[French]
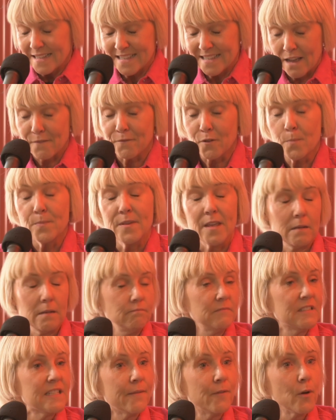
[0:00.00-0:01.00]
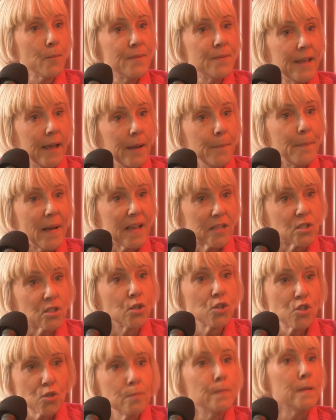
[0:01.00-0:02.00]
Ça va bien. Ça va bien parce
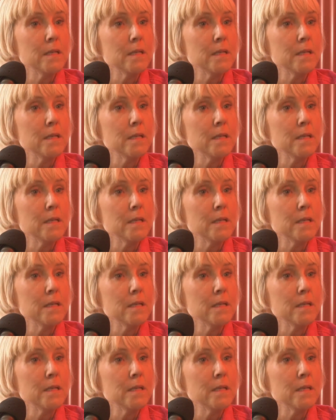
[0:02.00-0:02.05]
que je suis